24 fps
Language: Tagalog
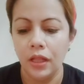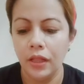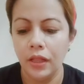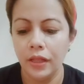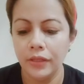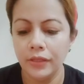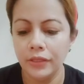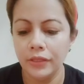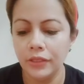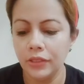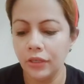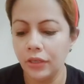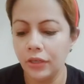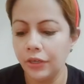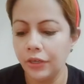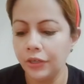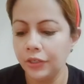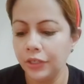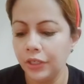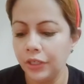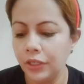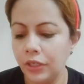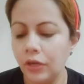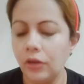Let's
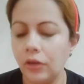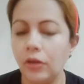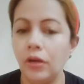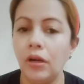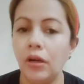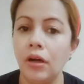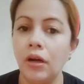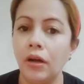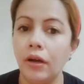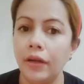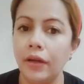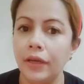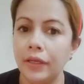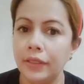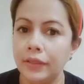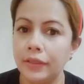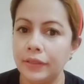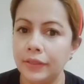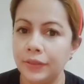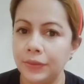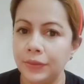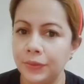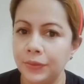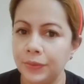start in our
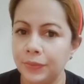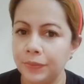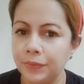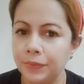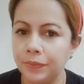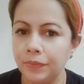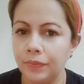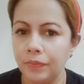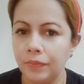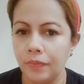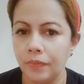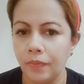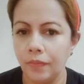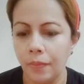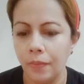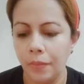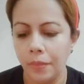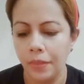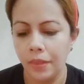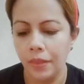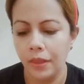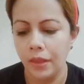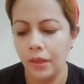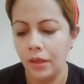eyes.
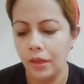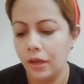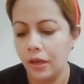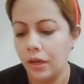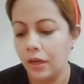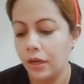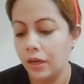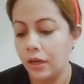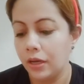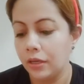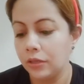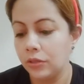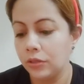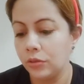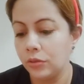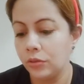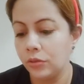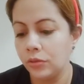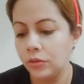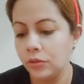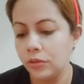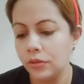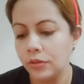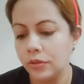
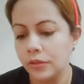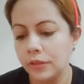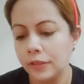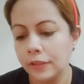Ayun.